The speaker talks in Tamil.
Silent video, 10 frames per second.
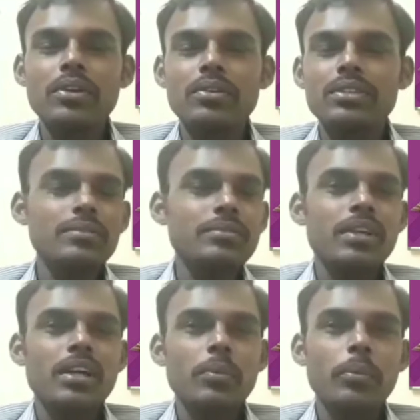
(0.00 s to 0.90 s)
வந்து
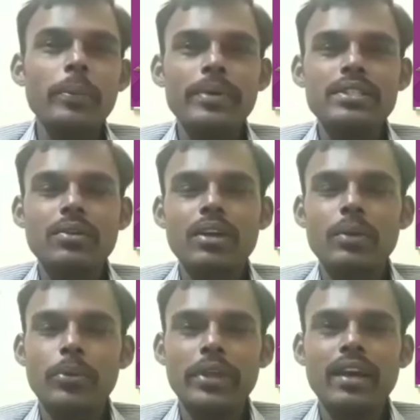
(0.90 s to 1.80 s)
பொய்
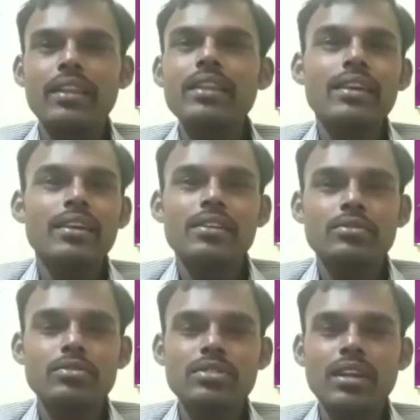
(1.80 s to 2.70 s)
பேசுகிறவங்களை பிடிக்காது
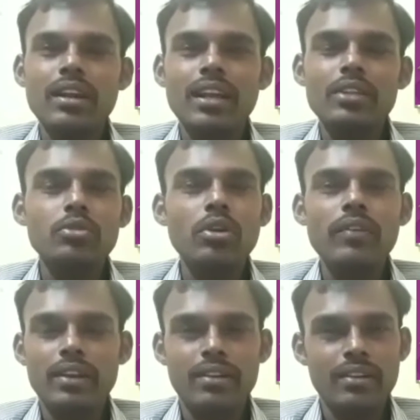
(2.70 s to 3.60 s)
துஸ்தர கண்டா தூர
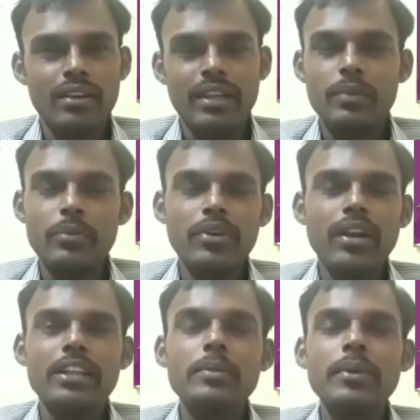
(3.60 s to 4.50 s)
எண்ணம்
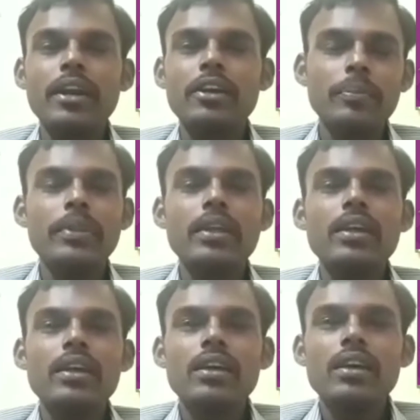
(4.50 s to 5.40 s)
இவங்களுக்கு அதிகமாக இருக்கும்
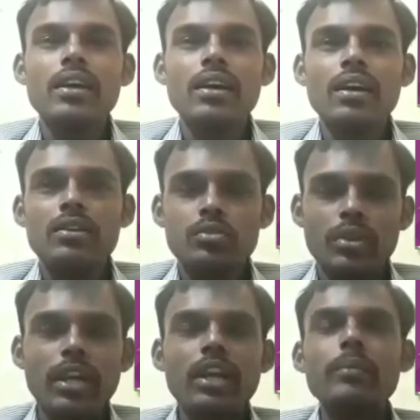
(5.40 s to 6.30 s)

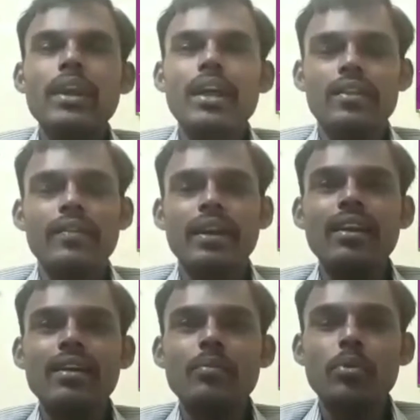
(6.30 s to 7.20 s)
சுயநலம்
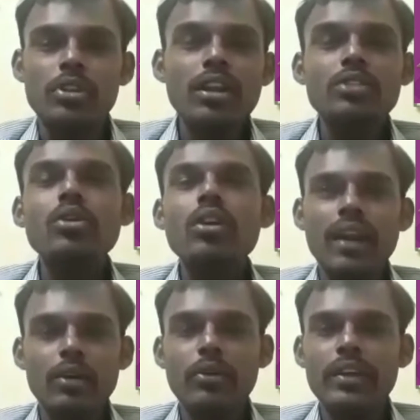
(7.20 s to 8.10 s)
இல்லாதவர்கள் பொதுநலத்தோடு
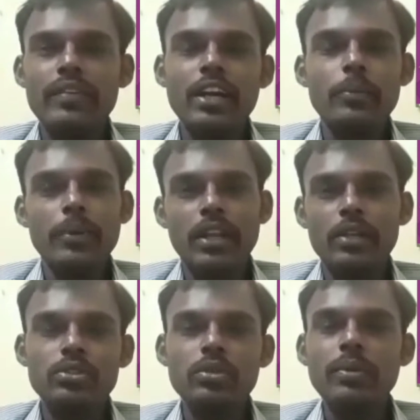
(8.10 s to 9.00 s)
வாழக்கூடியவர்கள்
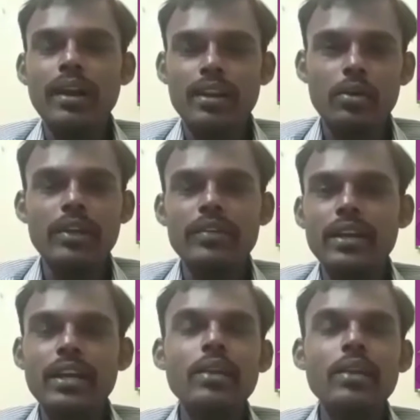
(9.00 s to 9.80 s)
பிறருக்கு உதவும் ஆற்றலுடையவர்கள்